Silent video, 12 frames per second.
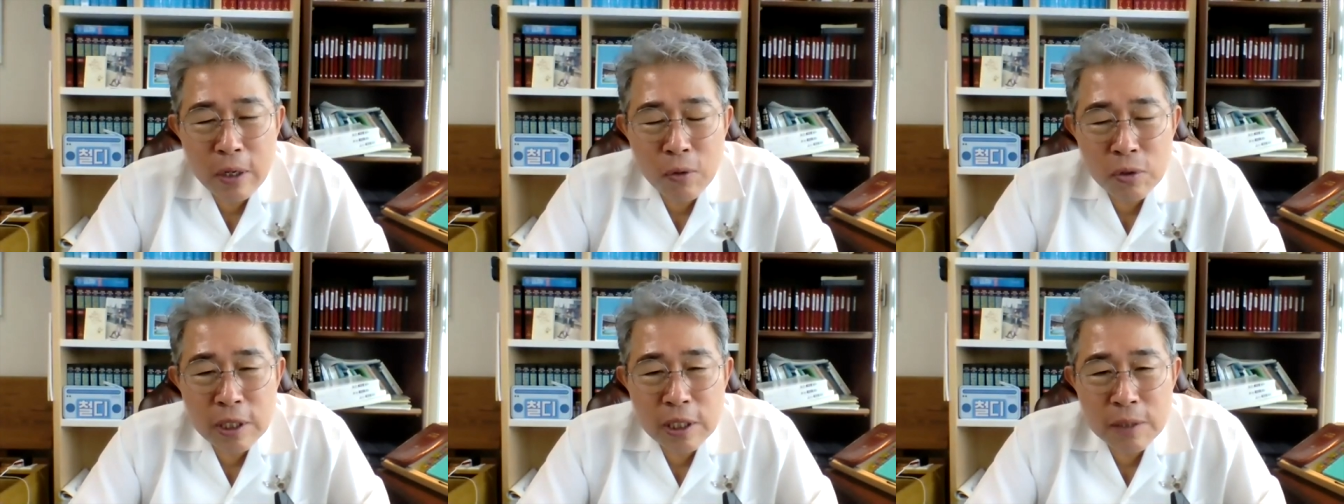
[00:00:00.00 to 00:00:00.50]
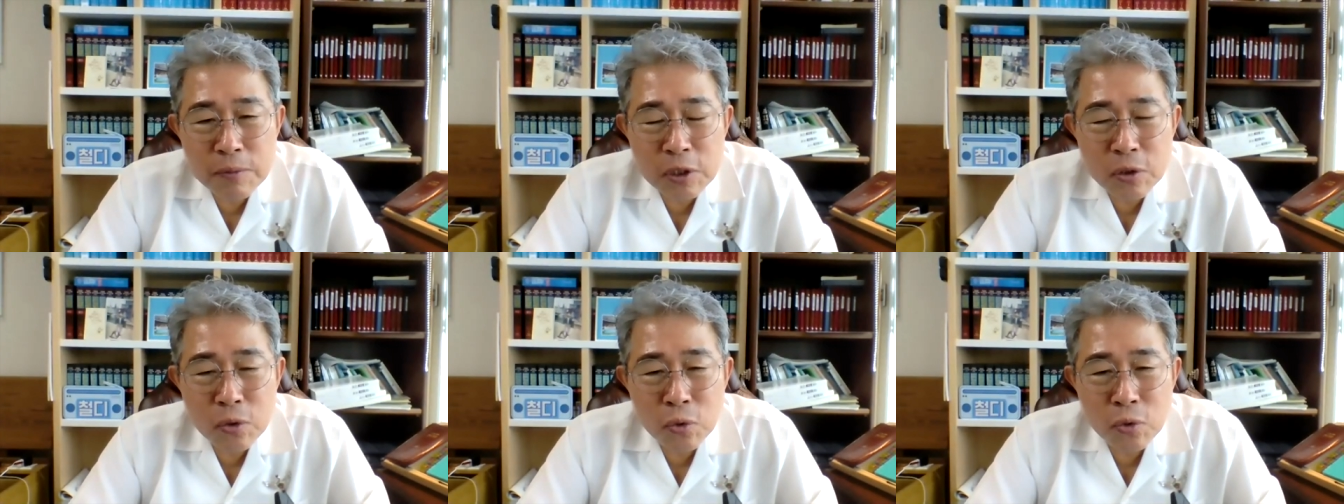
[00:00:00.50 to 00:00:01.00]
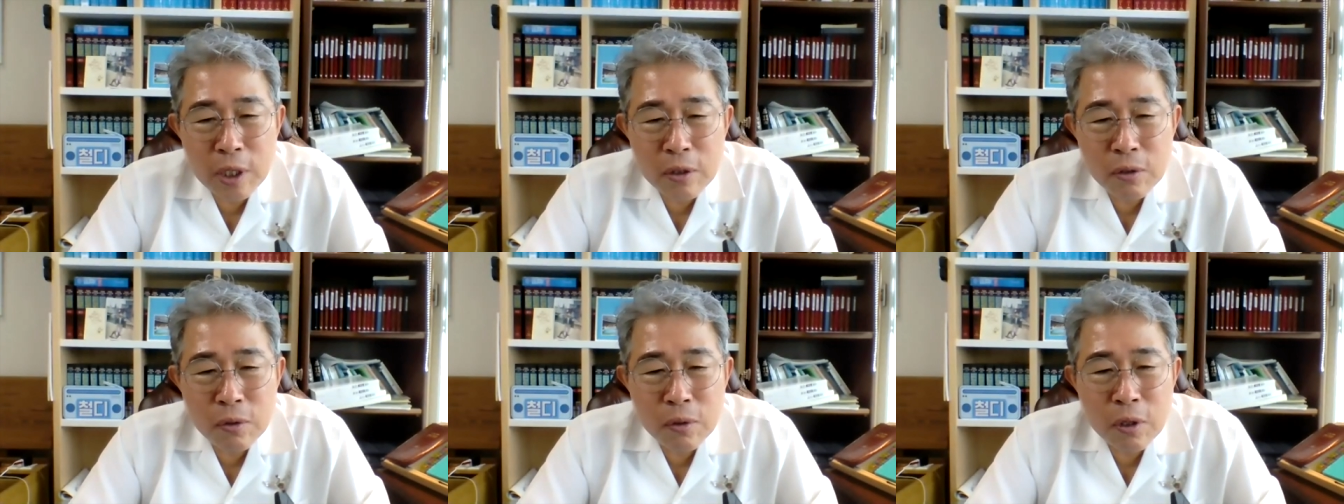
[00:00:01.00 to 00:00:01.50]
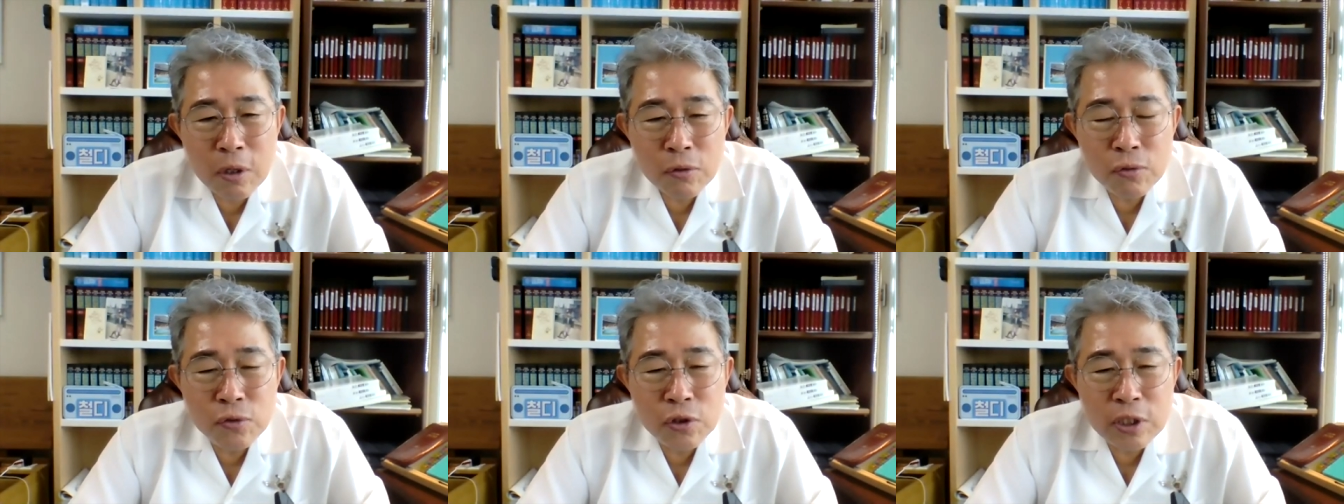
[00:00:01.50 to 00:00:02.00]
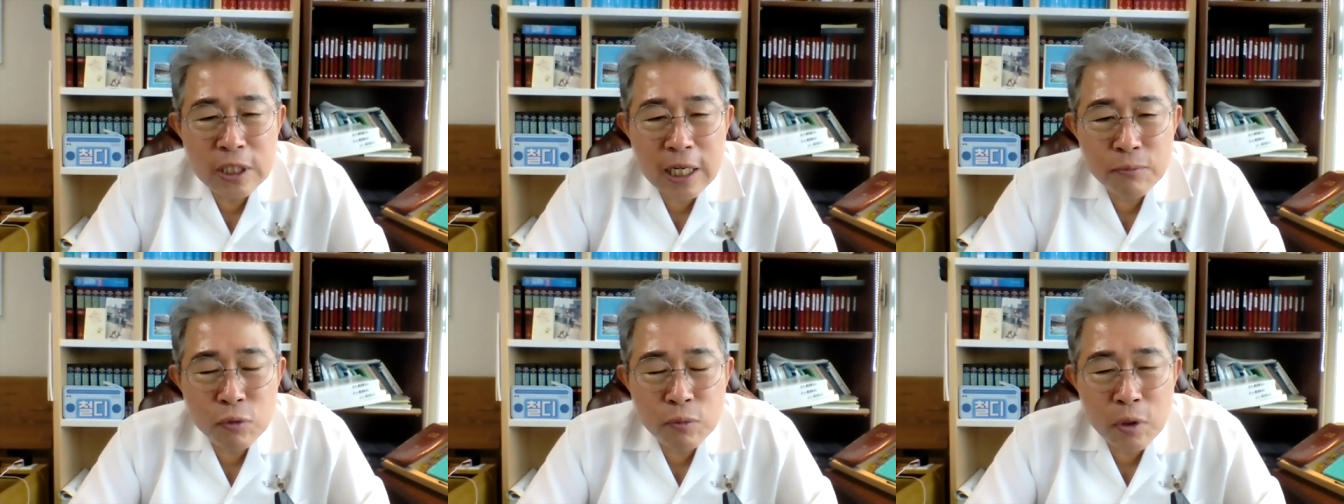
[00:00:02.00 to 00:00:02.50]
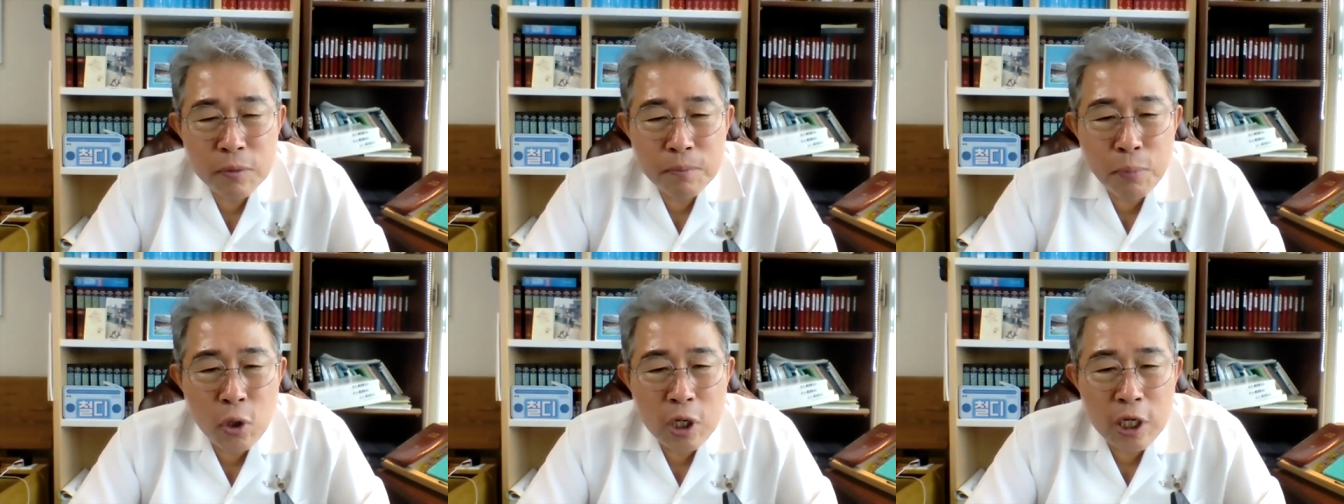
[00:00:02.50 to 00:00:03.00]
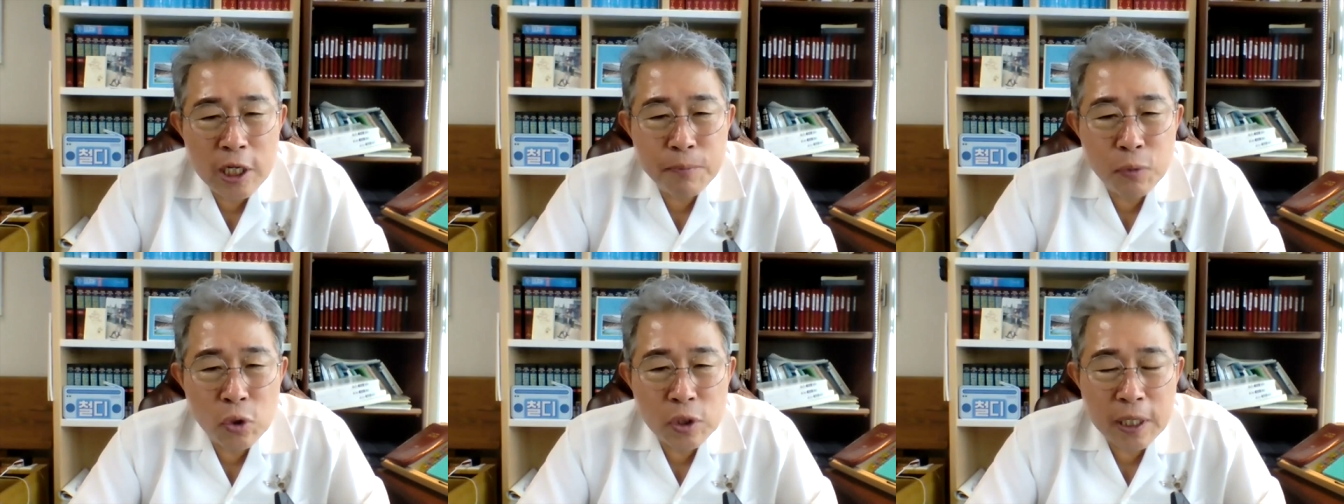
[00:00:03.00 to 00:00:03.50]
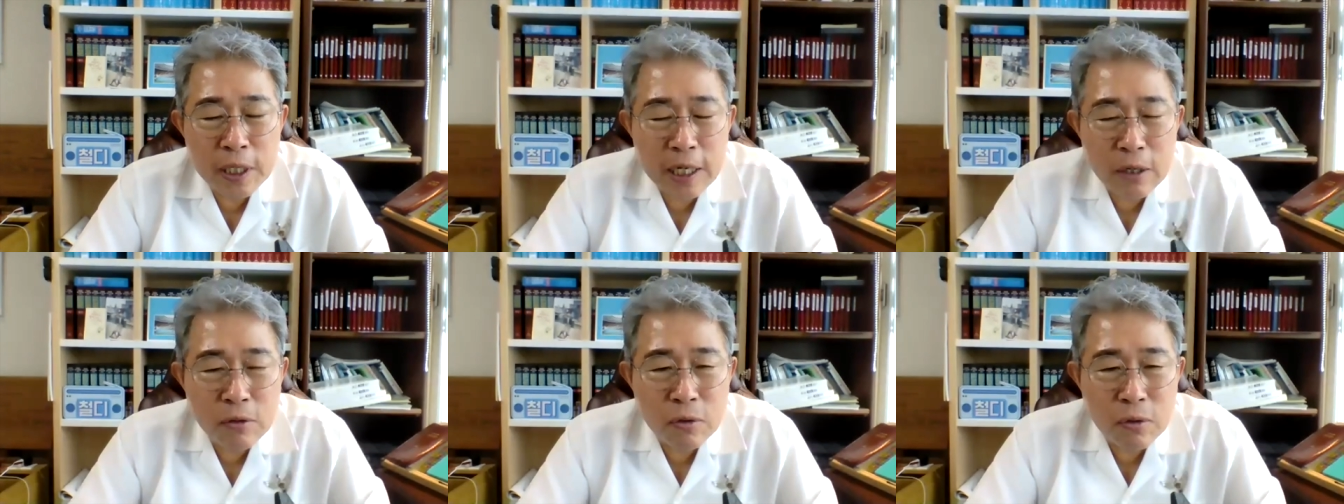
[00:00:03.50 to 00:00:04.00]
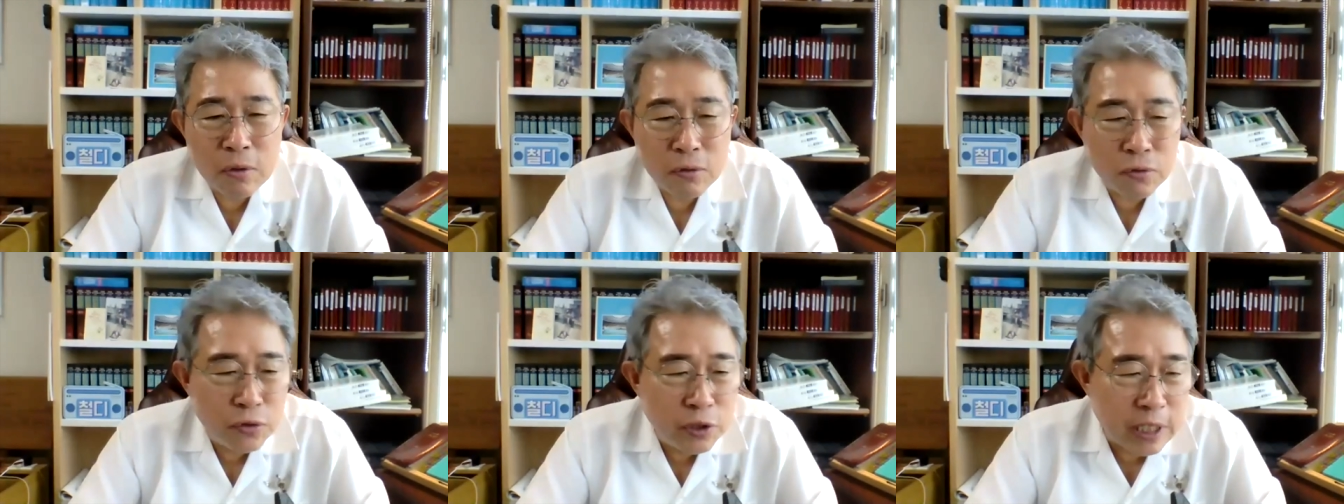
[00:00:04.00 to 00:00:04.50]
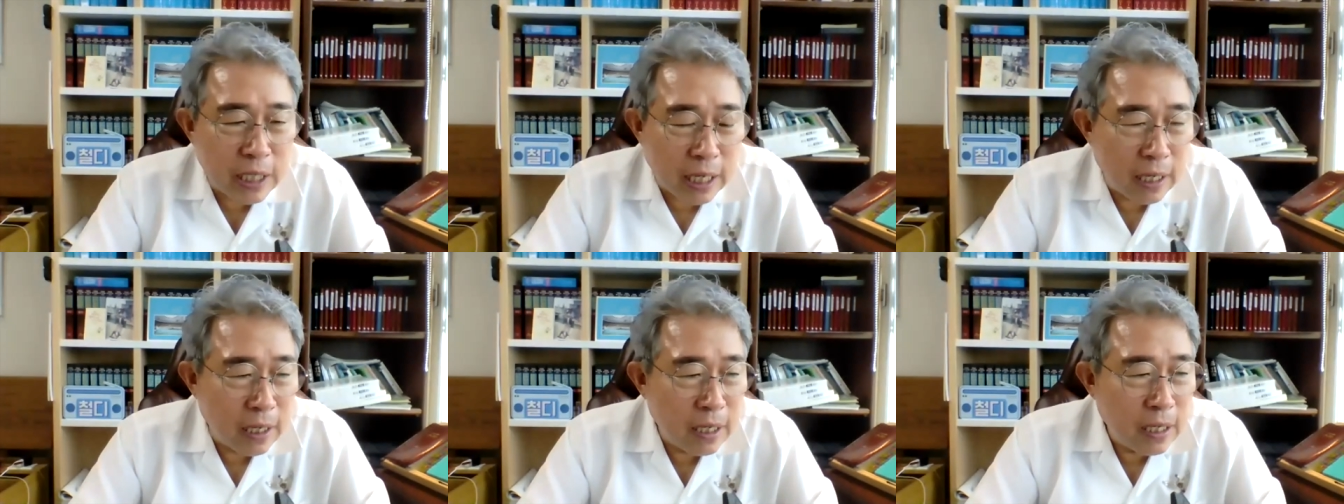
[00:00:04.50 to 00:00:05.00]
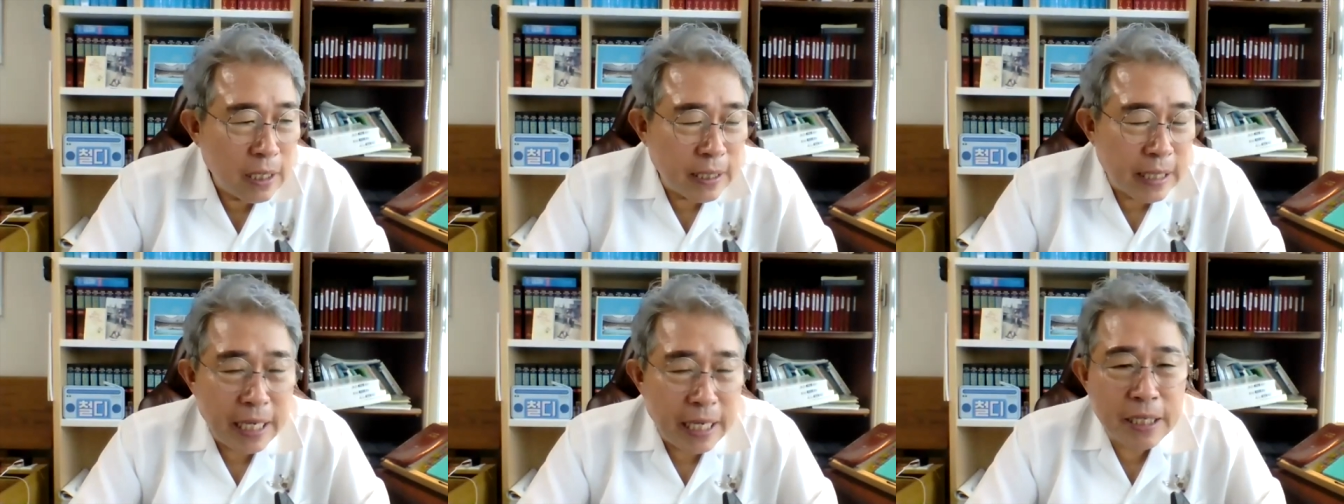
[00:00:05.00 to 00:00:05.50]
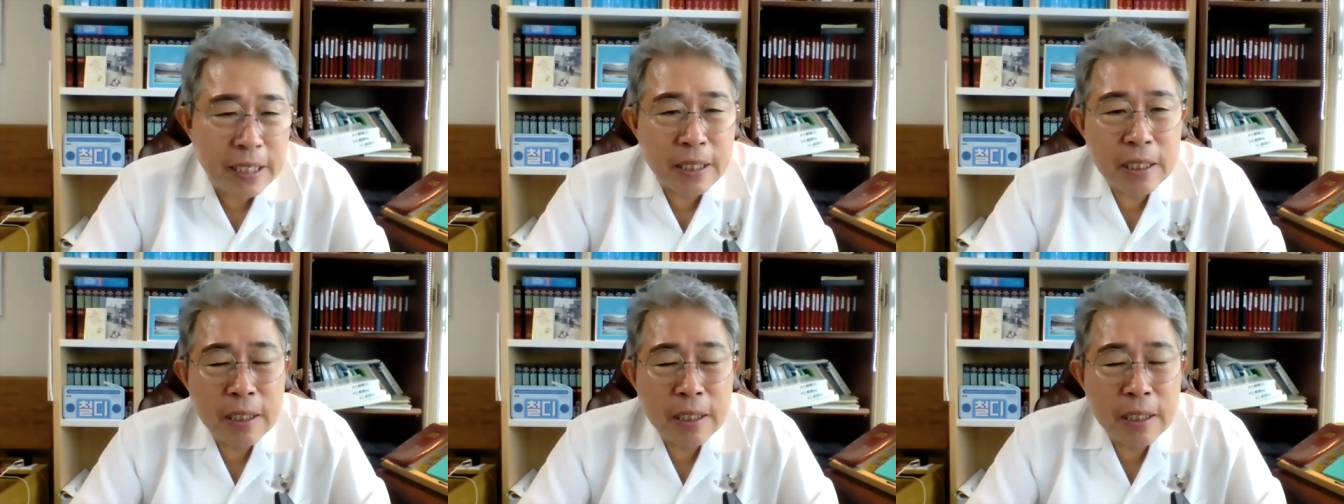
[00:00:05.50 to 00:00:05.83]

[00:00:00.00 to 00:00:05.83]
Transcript: 공자님 쓴노노에도 군자, 무본, 본립, 도생이라고 군자, 대인,